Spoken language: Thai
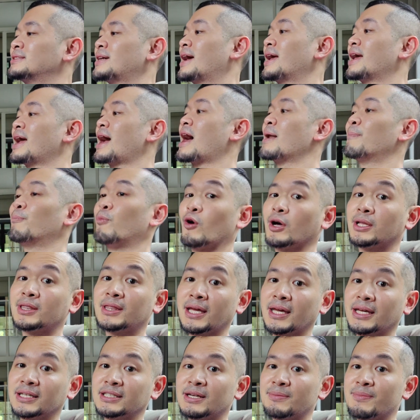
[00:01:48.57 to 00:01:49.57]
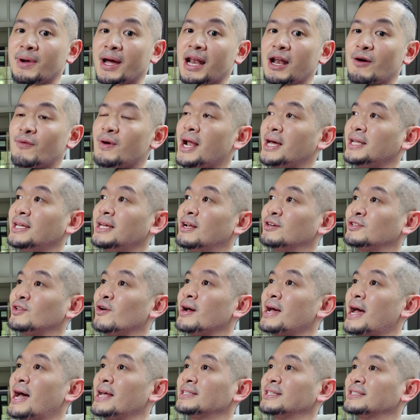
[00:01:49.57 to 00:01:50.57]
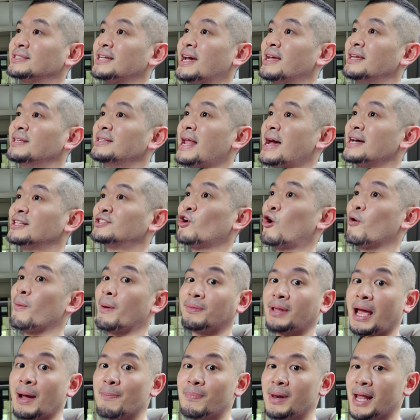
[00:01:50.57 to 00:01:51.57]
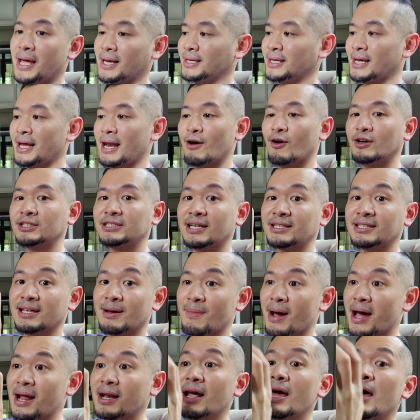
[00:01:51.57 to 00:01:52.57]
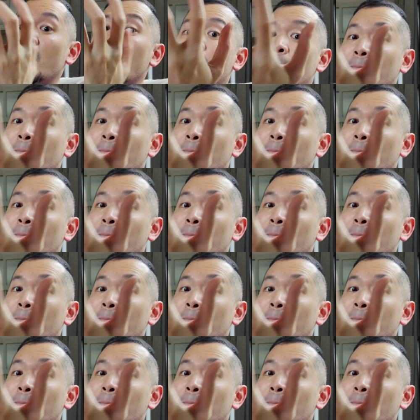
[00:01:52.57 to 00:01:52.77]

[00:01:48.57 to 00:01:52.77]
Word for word: ใช้งานปกติ ใช่ไหมแล้วเวลาที่เราต้องการจะใช้หน้าจอแบบแท็บเล็ตเนี่ยเราก็จะสามารถ